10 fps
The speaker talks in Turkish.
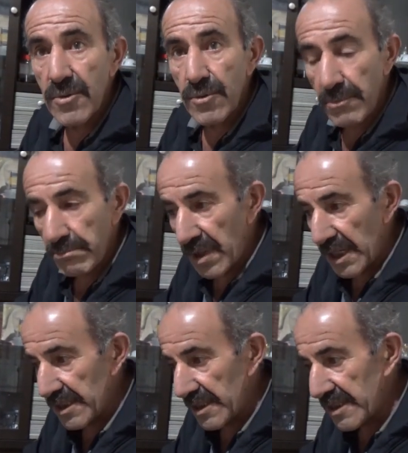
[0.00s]

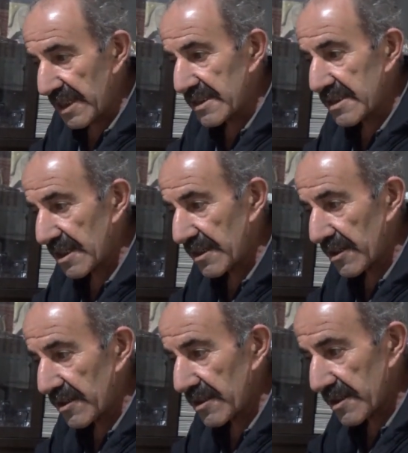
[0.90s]
Kumbağa'da deniz
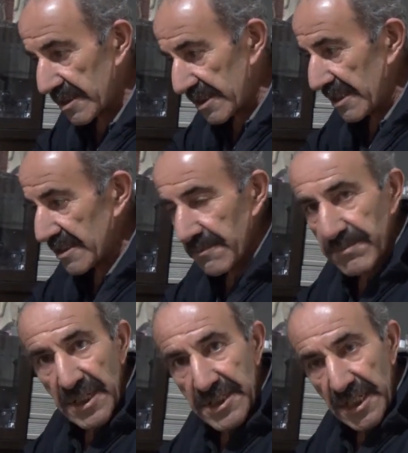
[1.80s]
kenarında denize
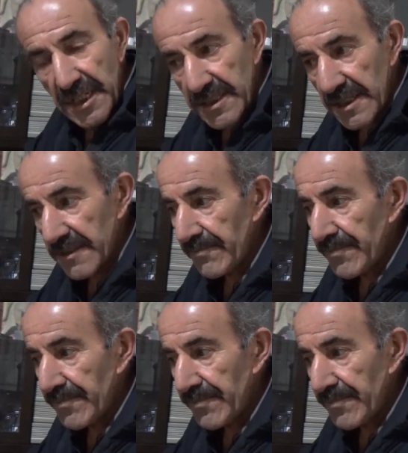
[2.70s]
plaja geldiler.